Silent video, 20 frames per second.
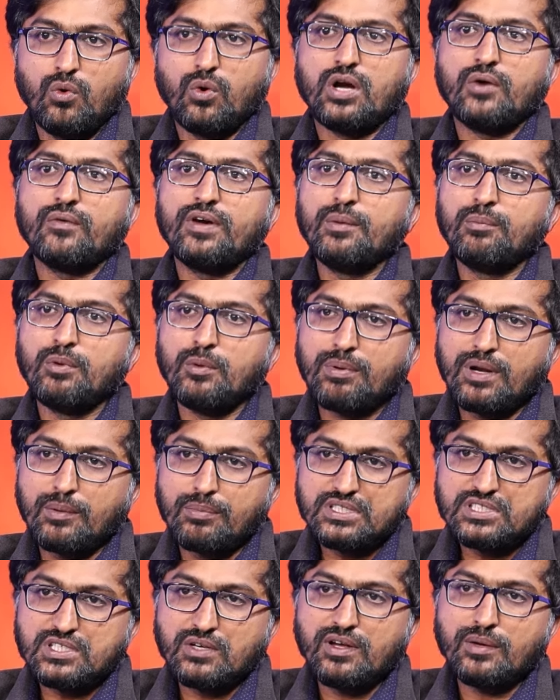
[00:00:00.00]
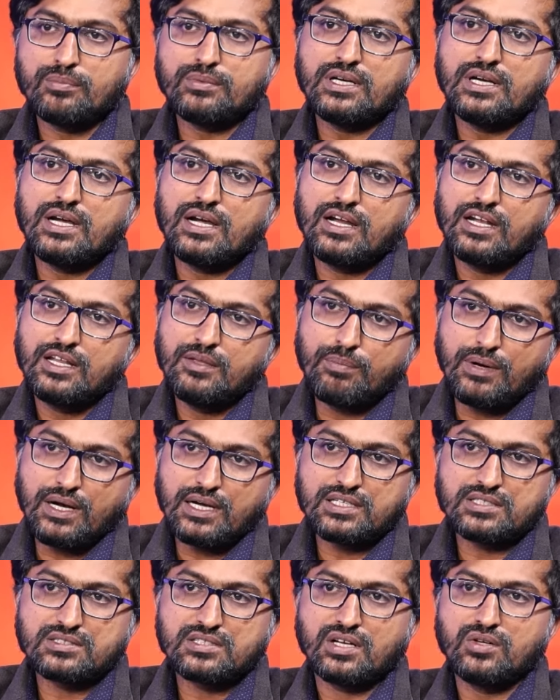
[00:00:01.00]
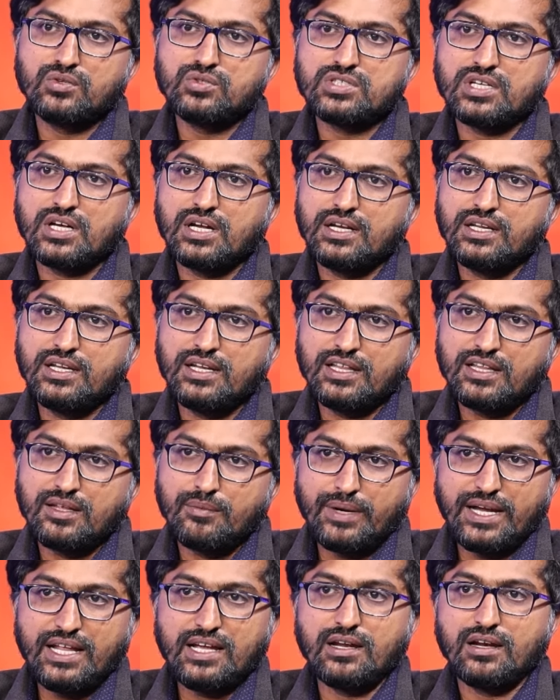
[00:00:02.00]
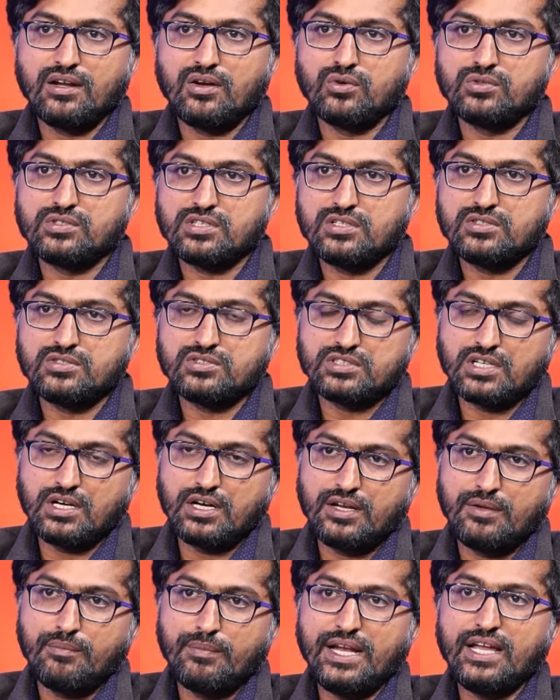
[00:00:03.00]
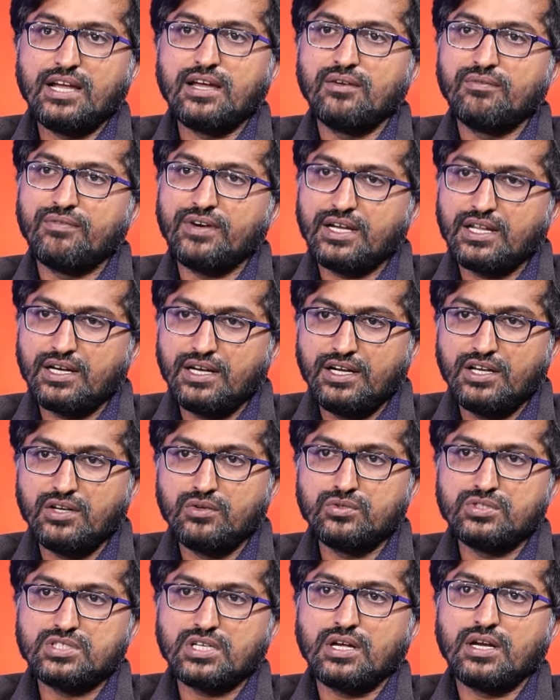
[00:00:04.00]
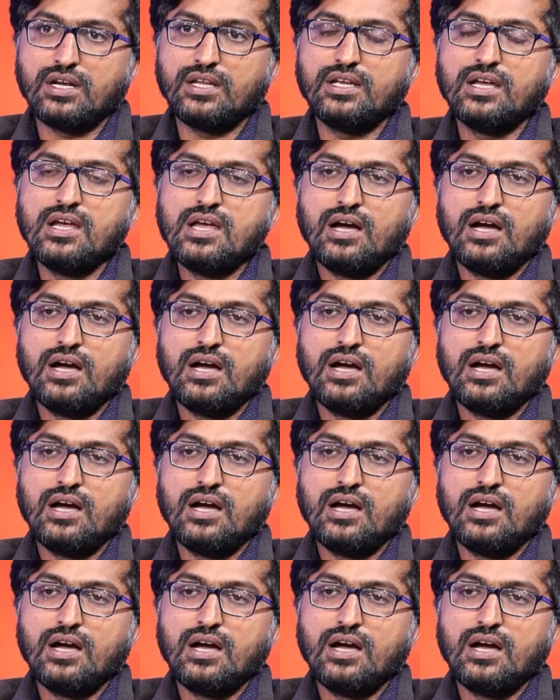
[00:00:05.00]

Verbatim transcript: ఒకవైపు ప్రపంచవ్యాప్తంగా కానీ పాకిస్తాన్ నుంచి కానీ లేదా మెడికల్ కౌన్సిల్స్ నుంచి కానీ మెడికల్ ఫెటర్నిటీ నుంచి కానీ